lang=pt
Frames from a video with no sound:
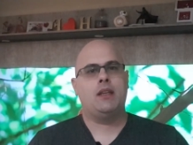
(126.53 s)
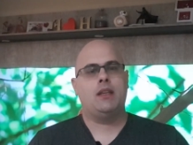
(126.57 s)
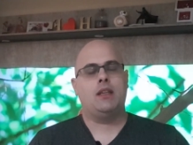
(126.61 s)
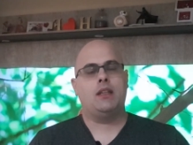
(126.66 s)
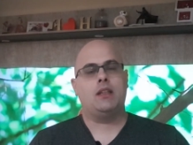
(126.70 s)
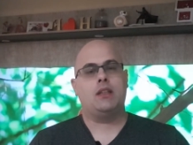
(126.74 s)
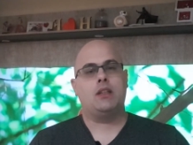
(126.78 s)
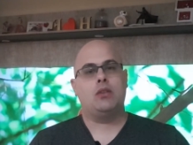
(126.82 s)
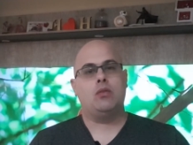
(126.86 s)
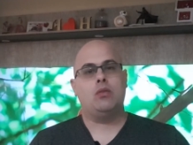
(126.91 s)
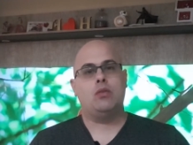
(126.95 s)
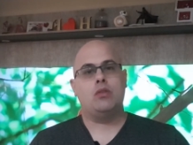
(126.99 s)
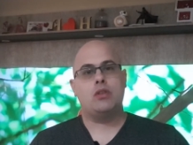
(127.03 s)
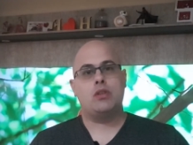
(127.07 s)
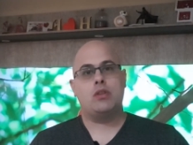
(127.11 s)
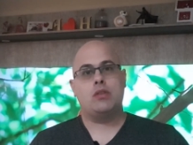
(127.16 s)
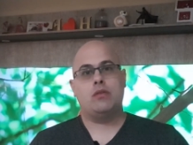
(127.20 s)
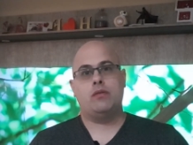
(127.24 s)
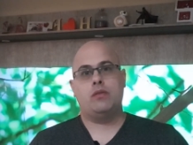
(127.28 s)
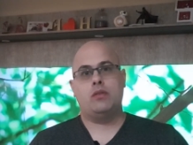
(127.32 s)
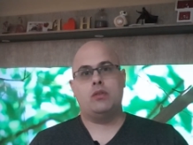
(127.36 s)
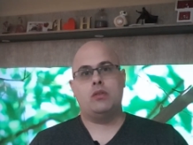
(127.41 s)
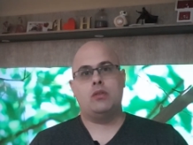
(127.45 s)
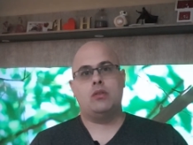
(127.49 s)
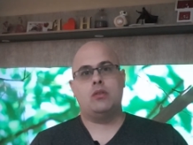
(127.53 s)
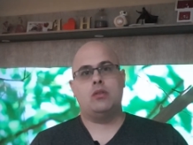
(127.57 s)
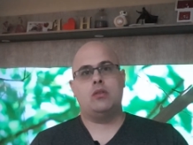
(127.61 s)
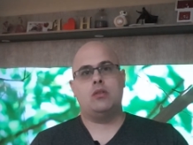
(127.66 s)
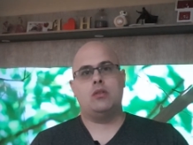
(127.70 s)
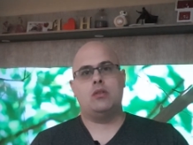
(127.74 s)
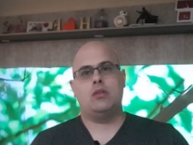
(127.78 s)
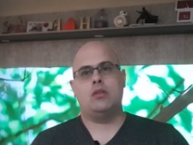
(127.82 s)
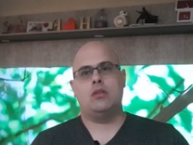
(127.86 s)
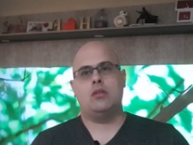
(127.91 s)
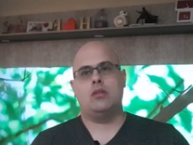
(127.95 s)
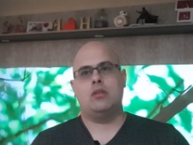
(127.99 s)
Então hoje eu
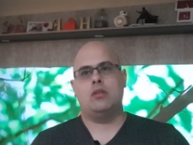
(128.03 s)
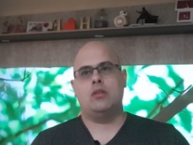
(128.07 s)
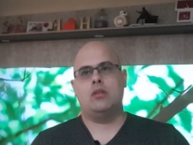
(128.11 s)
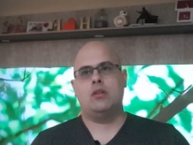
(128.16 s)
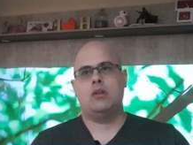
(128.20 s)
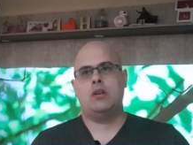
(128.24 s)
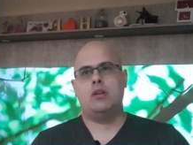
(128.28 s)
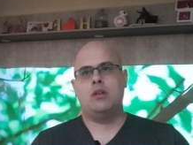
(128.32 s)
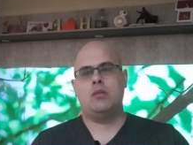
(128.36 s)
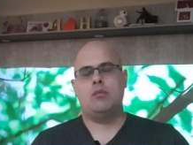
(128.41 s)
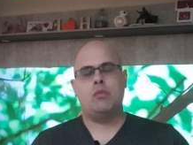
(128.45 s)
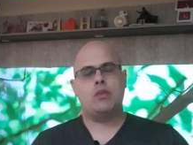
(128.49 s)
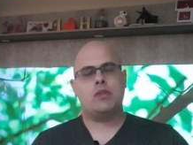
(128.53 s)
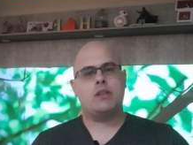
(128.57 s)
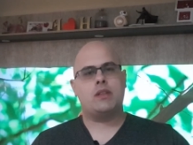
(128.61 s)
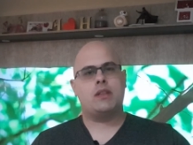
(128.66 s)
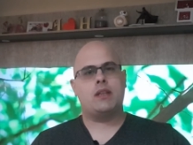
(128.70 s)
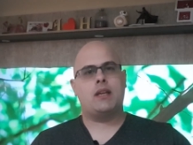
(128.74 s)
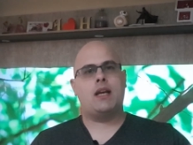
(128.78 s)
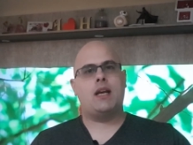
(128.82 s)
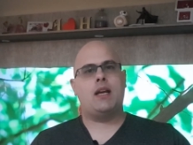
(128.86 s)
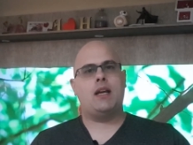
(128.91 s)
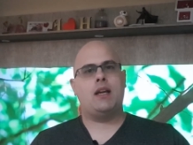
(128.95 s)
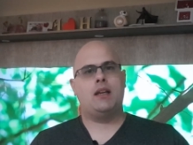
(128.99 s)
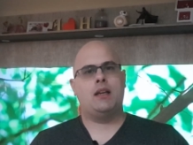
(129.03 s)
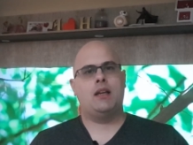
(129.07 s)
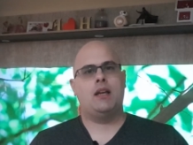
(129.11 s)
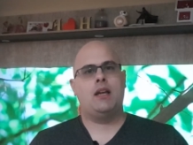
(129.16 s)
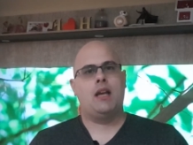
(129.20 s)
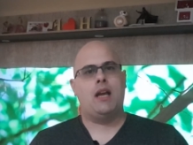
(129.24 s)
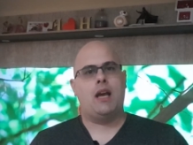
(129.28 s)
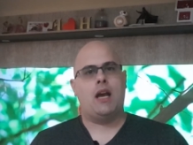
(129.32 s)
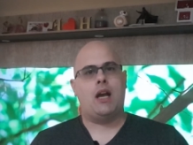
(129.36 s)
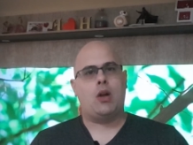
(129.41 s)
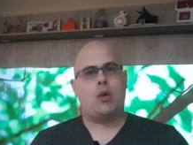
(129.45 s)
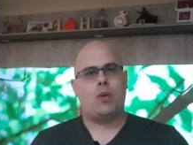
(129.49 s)
vou
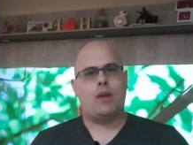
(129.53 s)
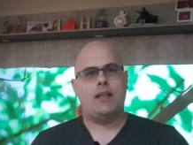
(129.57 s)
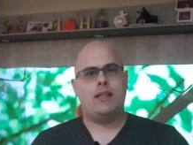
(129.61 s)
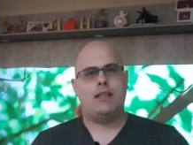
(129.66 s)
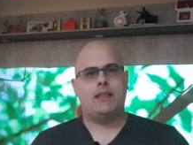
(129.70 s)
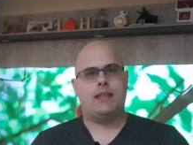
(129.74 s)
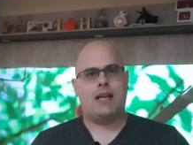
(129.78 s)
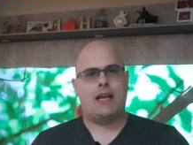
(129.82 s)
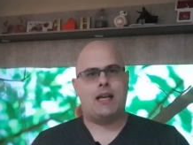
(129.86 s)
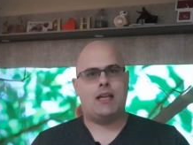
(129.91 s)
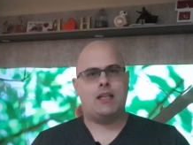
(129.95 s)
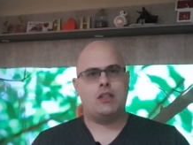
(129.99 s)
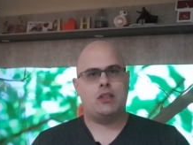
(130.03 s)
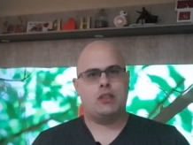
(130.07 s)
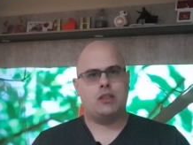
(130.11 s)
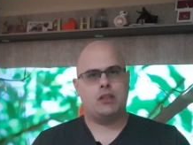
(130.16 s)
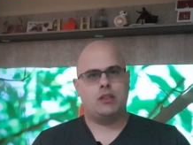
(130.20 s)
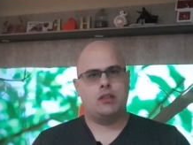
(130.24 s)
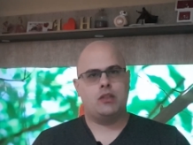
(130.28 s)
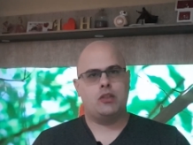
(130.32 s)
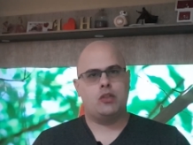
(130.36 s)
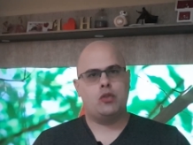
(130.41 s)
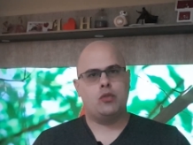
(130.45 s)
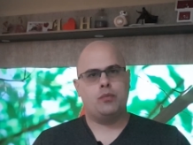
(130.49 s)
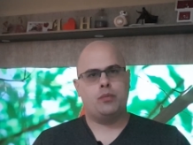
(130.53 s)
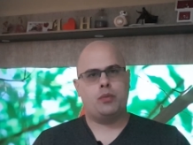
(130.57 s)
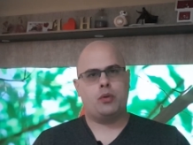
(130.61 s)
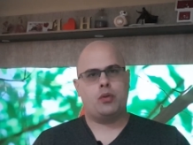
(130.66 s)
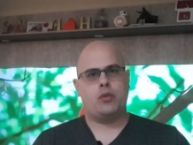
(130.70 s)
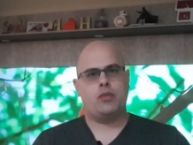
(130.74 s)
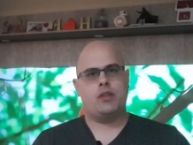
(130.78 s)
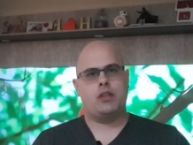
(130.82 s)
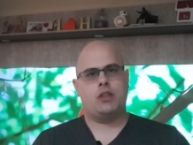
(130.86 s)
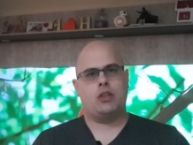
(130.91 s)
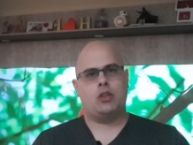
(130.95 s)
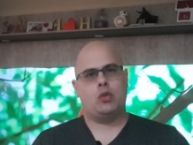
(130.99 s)
mostrar a qualidade de um
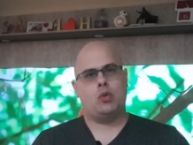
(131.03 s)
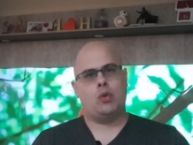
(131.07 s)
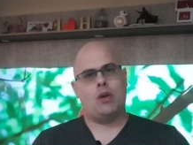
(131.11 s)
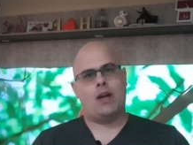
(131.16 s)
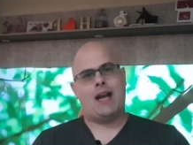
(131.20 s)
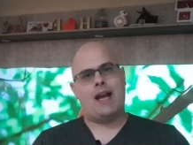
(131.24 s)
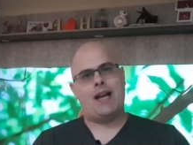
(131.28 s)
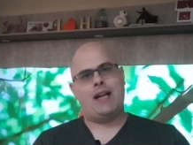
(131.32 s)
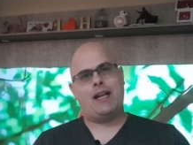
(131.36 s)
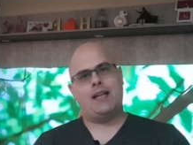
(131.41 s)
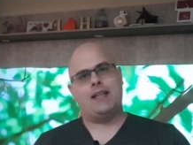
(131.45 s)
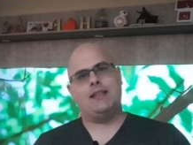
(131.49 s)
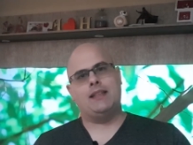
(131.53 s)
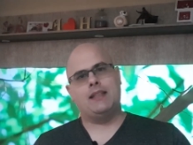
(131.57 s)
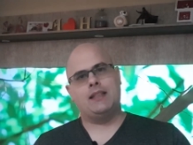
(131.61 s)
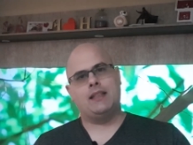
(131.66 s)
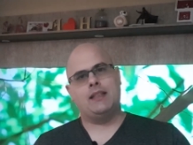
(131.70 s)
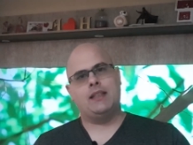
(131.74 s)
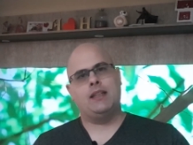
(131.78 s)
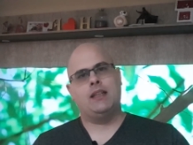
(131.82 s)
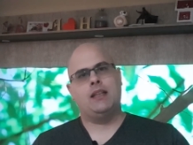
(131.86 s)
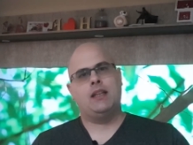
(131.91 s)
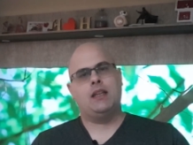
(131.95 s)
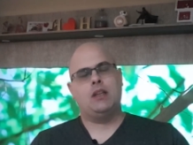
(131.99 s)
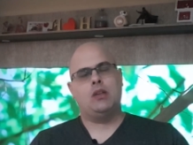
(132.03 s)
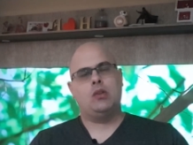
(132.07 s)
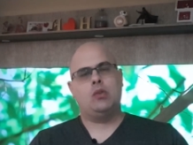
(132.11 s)
projetor HD